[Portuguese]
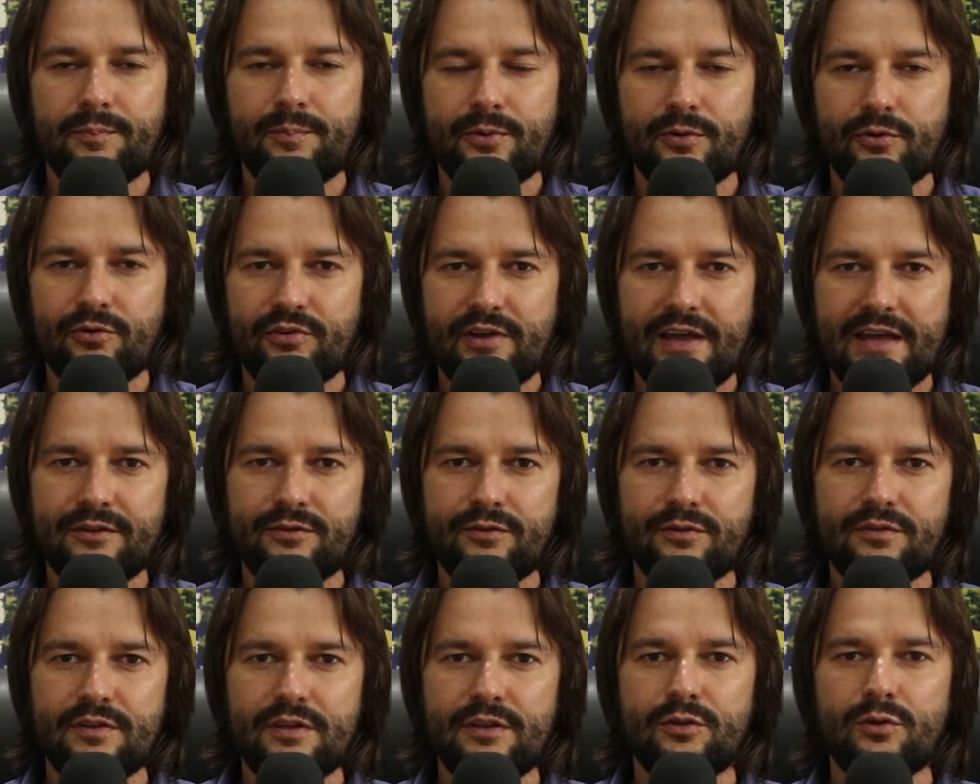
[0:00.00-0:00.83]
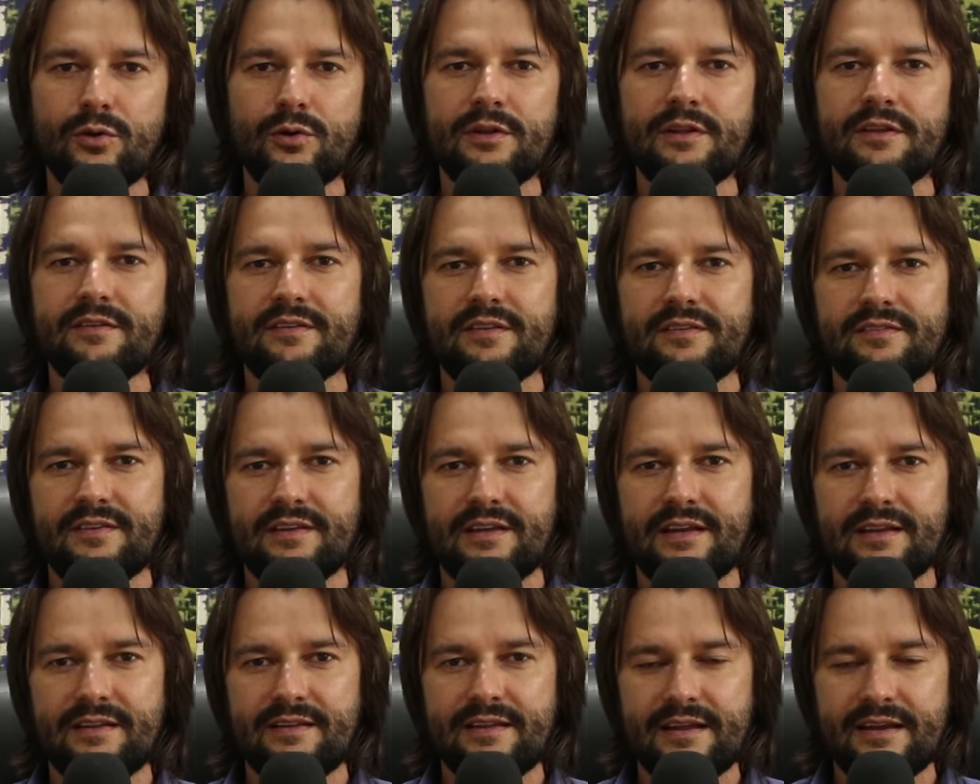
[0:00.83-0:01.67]
projetos em todas as
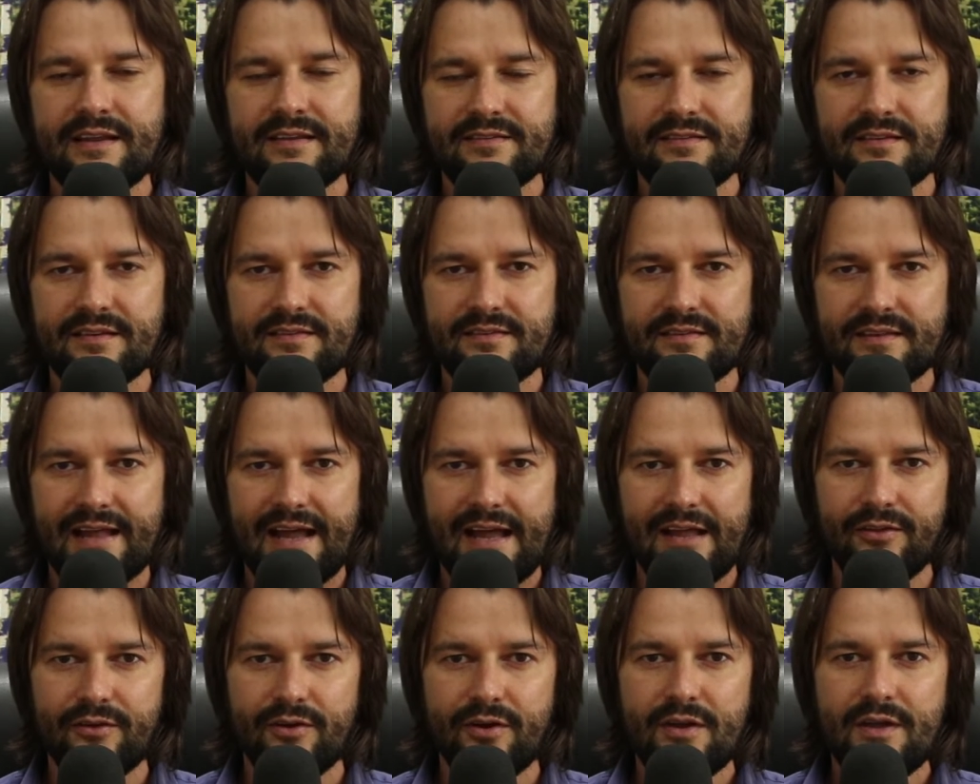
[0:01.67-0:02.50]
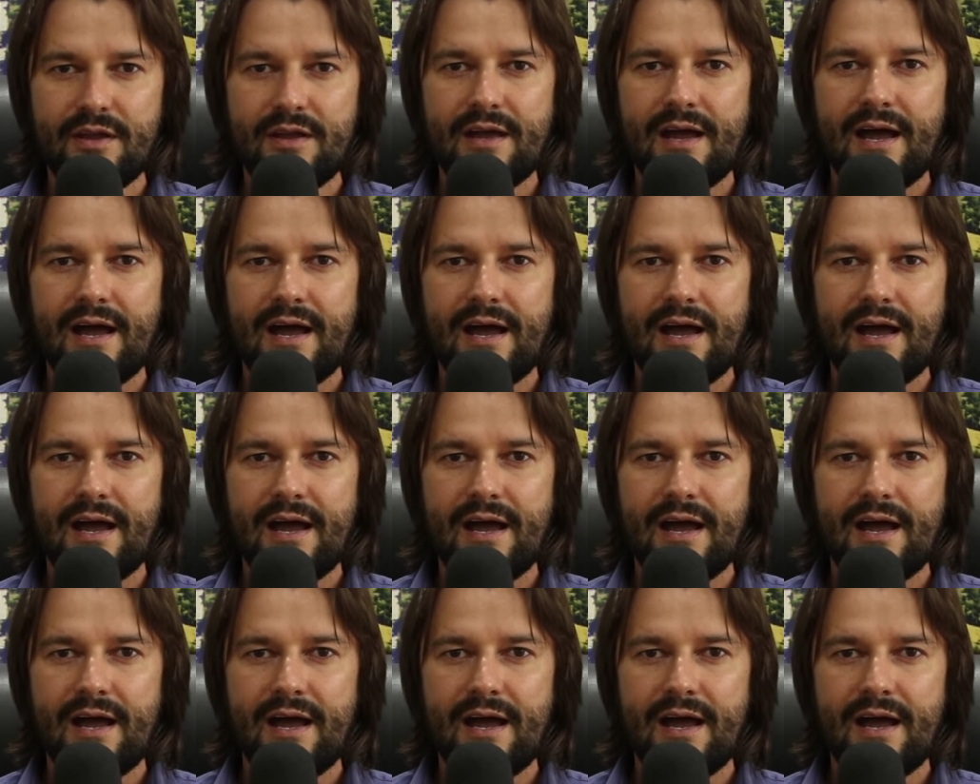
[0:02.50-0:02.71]
secretarias de Estado,